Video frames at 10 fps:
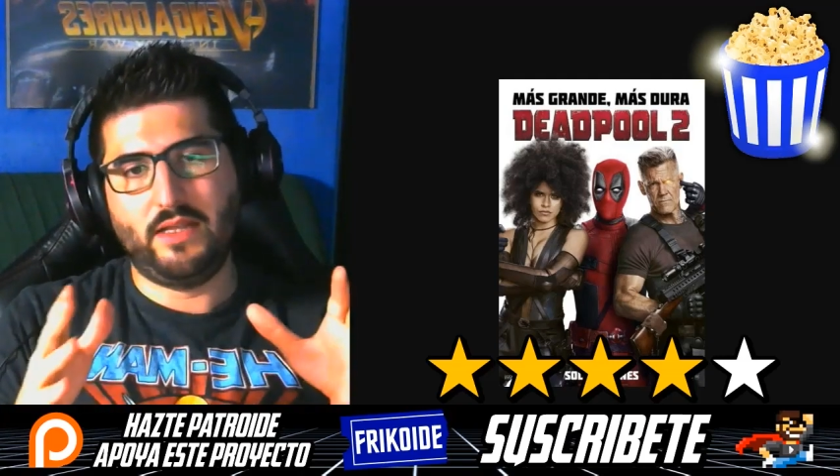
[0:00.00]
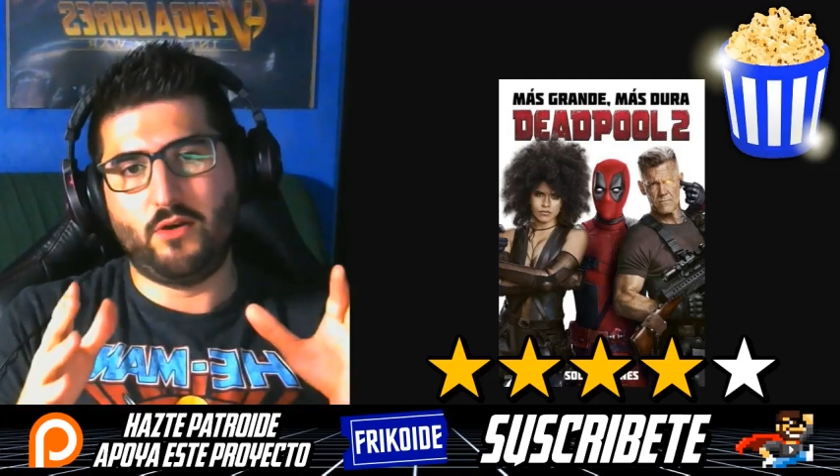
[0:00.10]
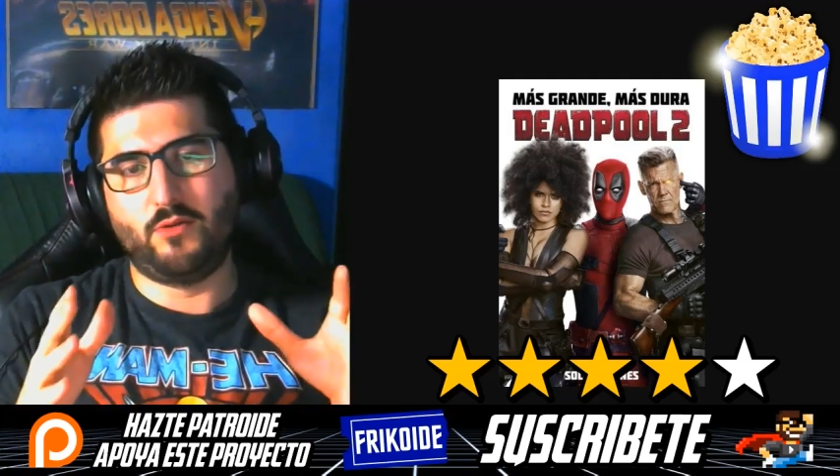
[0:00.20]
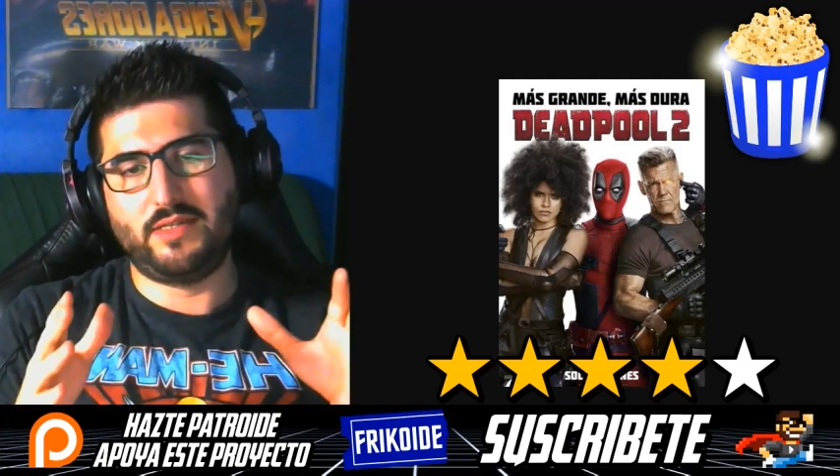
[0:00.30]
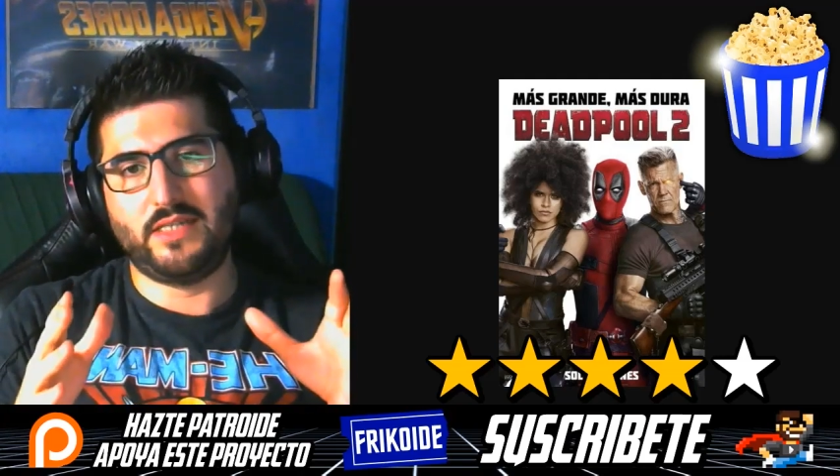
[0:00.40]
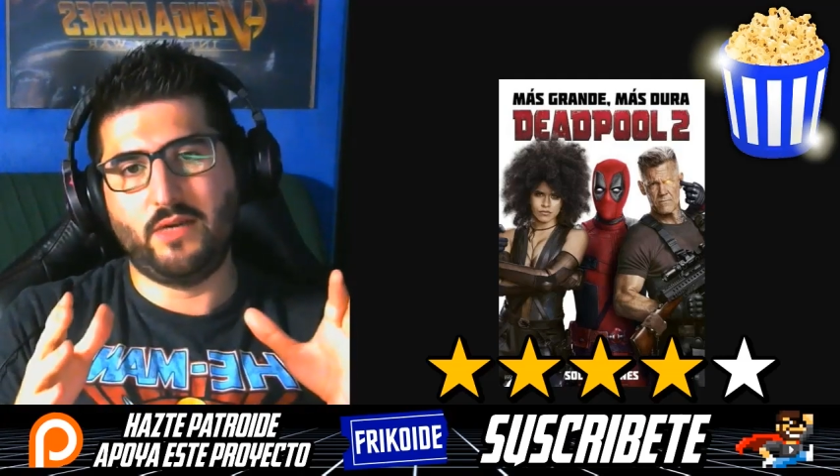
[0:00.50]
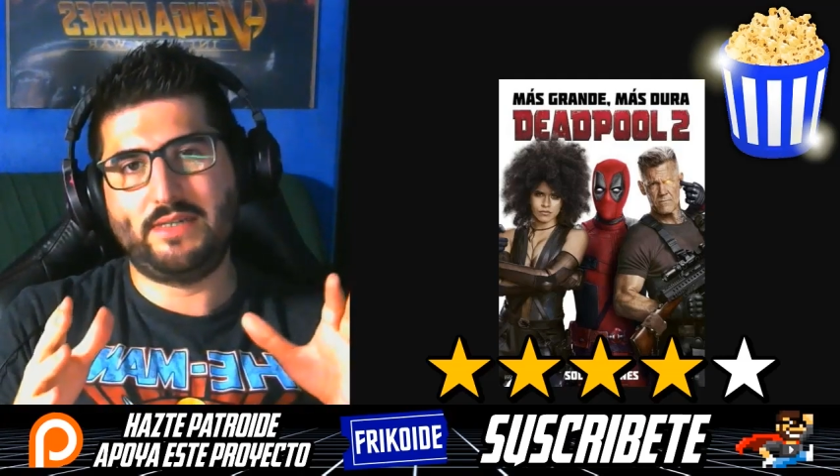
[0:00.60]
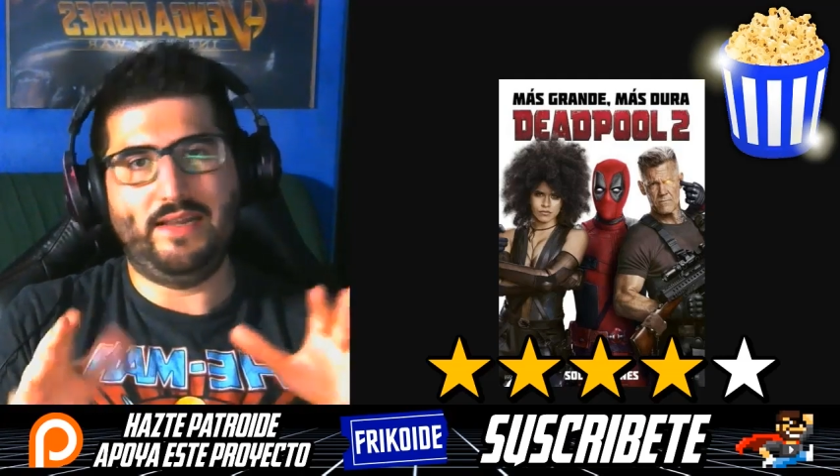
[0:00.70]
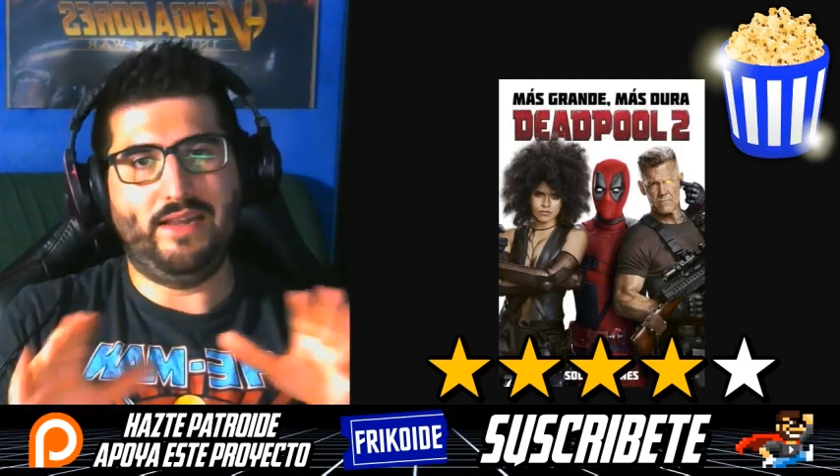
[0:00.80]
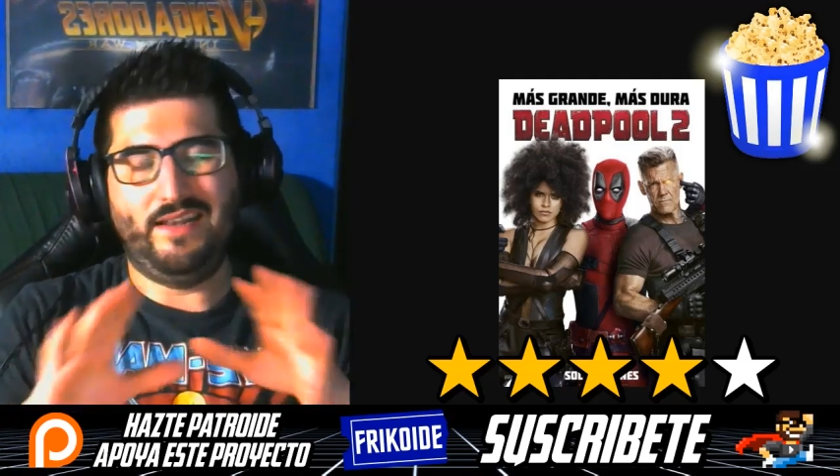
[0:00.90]
de Hobbs y Shaw
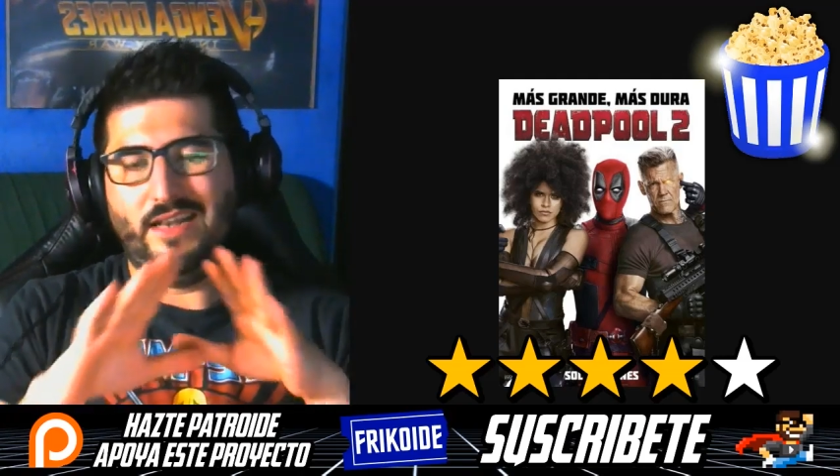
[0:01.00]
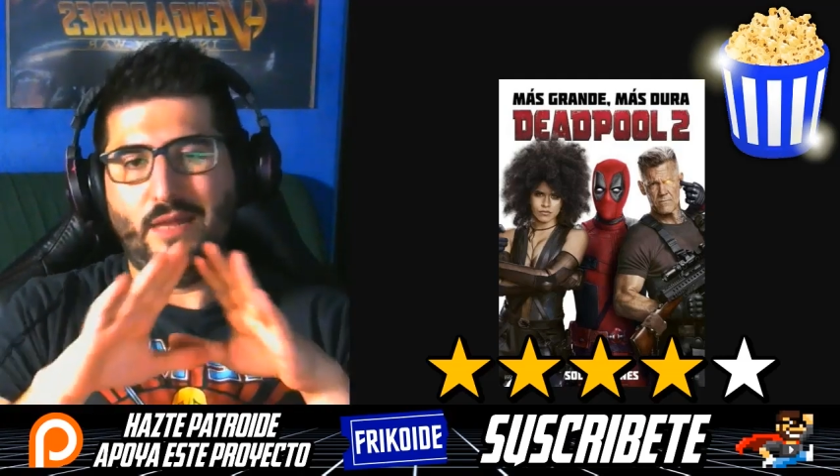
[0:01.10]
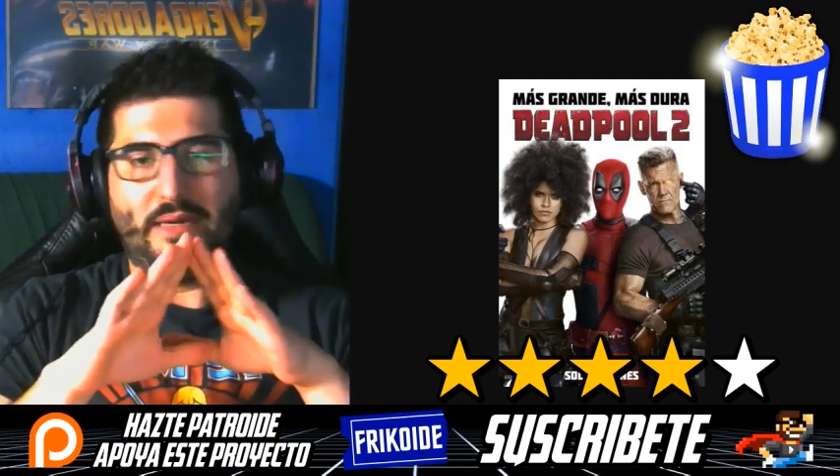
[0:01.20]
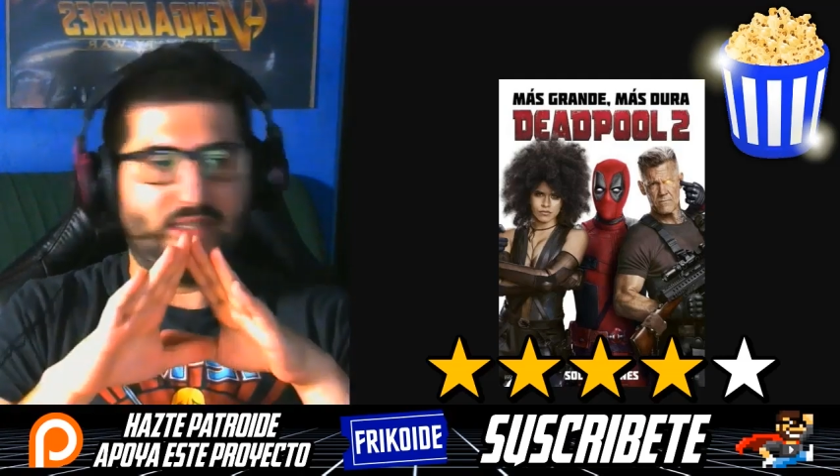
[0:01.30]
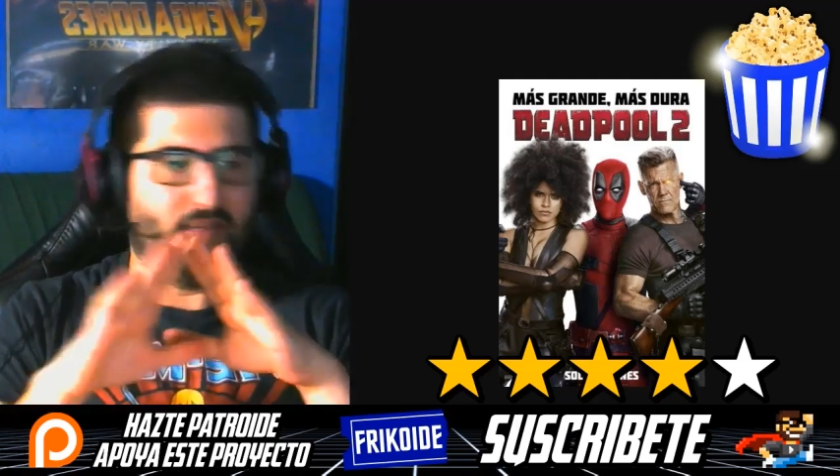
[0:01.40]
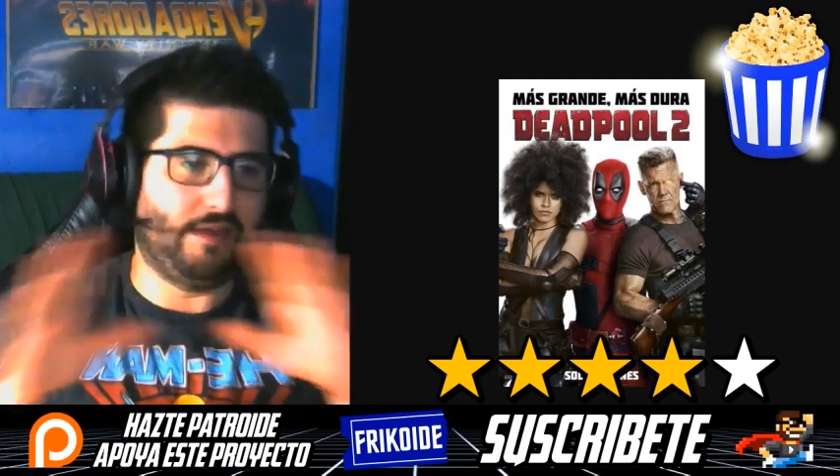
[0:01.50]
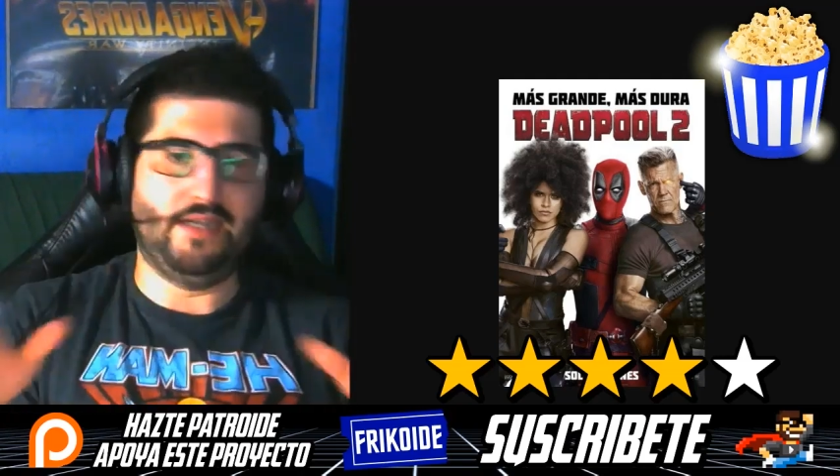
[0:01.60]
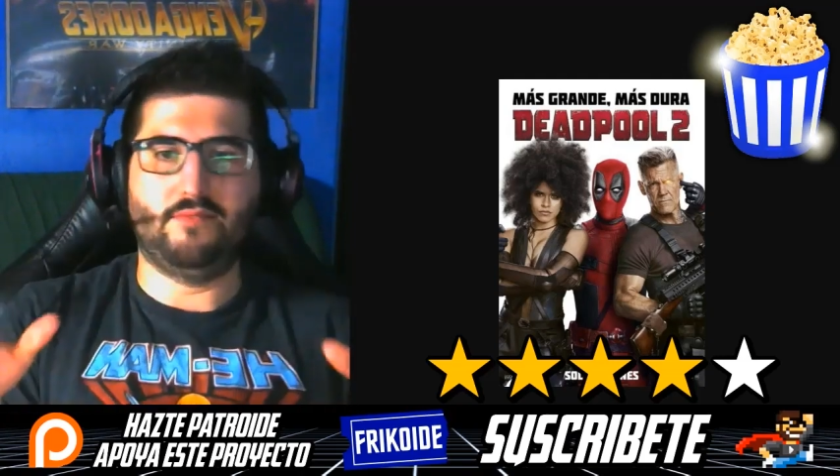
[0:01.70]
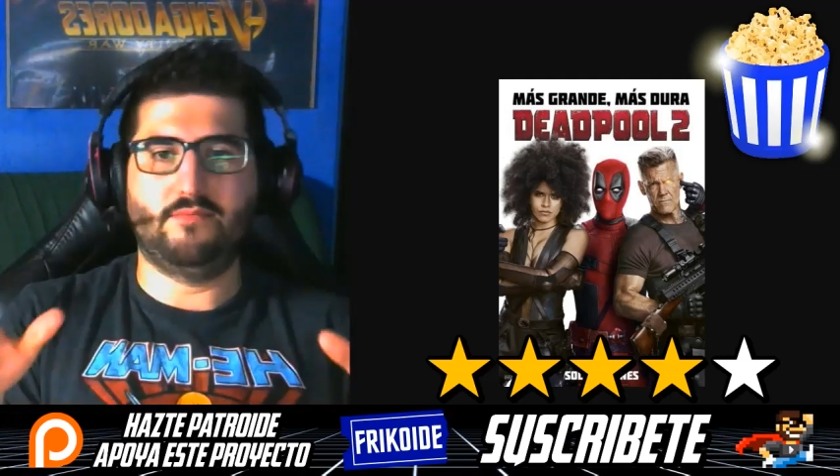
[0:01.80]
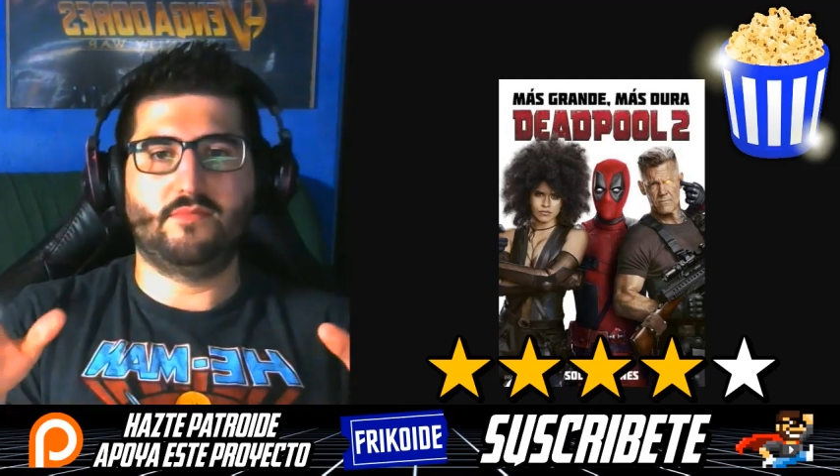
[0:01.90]
es la parte final.